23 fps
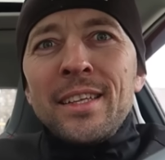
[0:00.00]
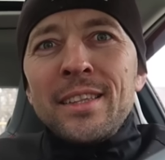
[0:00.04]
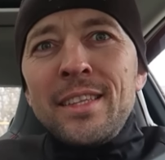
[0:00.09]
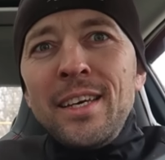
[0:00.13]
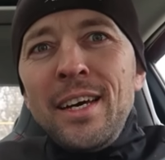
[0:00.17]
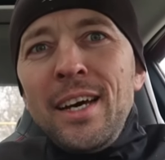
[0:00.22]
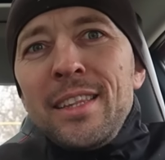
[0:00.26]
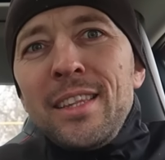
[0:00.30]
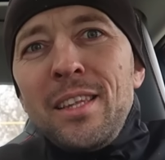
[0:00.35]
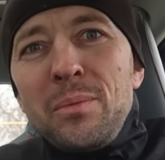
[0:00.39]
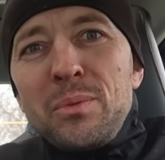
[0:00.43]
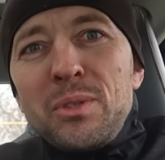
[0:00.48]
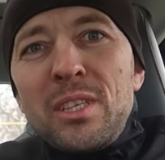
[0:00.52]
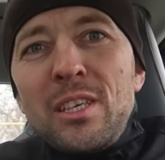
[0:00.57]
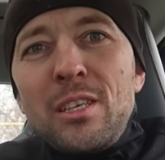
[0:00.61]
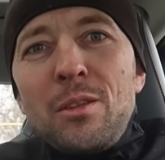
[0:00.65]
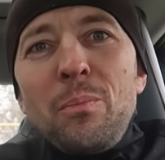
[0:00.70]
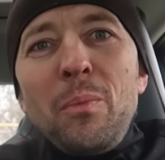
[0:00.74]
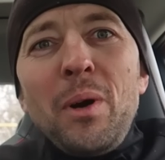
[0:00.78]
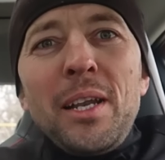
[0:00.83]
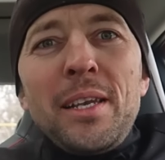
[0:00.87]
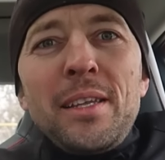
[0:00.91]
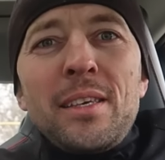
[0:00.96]
Да, там
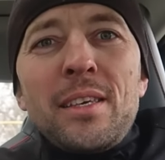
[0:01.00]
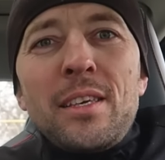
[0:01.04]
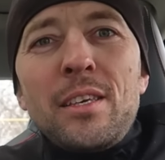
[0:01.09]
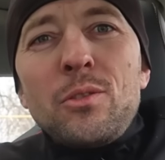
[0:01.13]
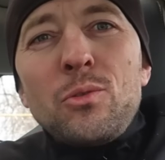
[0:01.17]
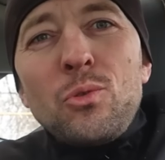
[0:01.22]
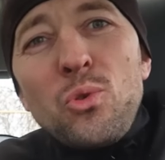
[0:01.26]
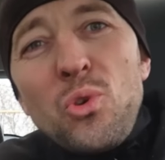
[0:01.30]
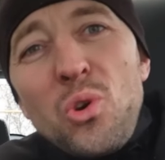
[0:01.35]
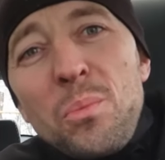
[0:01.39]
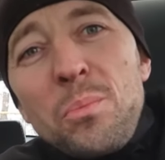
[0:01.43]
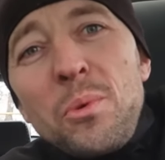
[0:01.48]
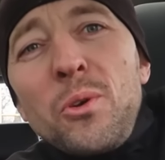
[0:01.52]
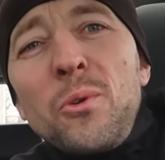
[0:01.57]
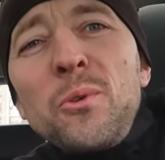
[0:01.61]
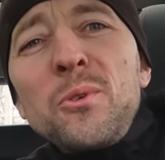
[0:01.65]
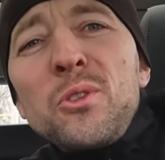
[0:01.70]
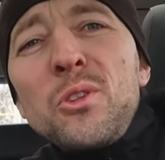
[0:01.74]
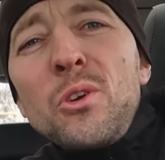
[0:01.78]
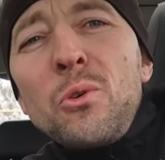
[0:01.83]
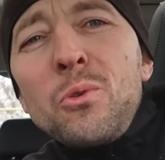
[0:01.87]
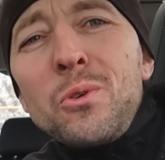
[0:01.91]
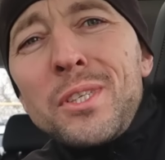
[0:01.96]
стоит маленький домик,
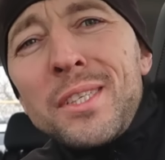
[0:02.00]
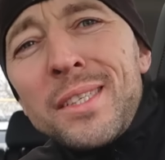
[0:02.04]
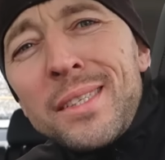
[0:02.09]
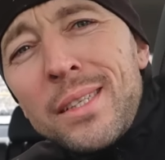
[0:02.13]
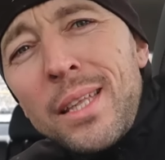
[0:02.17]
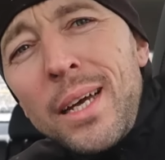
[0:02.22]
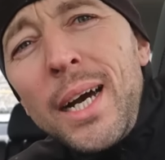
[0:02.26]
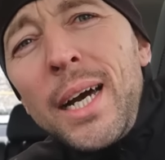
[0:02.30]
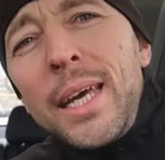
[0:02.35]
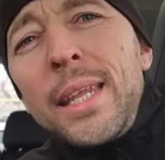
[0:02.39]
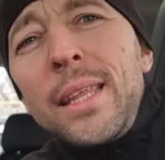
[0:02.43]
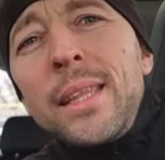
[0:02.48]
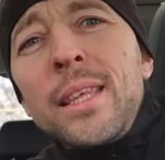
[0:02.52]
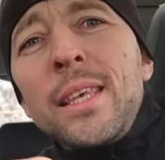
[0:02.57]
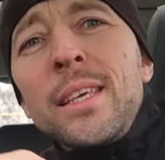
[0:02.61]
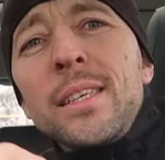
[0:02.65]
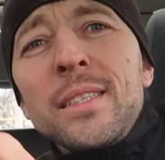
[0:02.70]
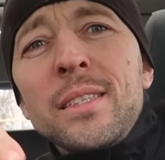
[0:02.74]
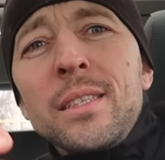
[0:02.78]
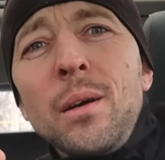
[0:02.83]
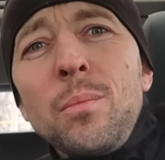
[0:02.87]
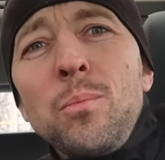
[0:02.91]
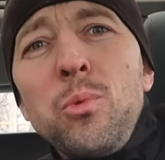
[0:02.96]
он такой
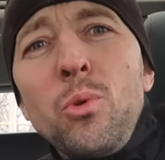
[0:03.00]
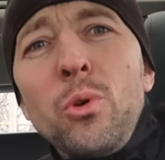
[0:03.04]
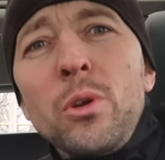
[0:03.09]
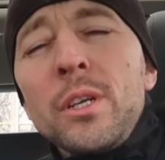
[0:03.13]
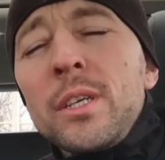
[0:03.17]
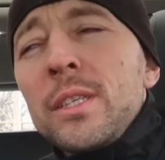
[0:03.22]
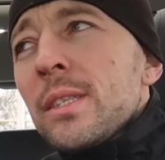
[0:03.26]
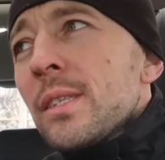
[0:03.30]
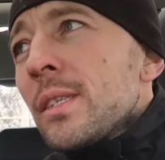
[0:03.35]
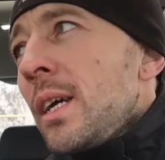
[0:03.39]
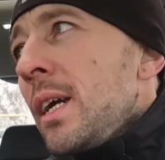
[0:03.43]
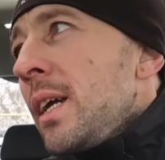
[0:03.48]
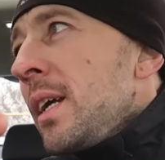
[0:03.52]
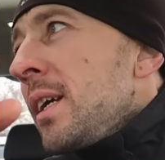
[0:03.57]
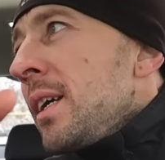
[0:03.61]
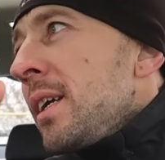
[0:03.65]
старенький, забор из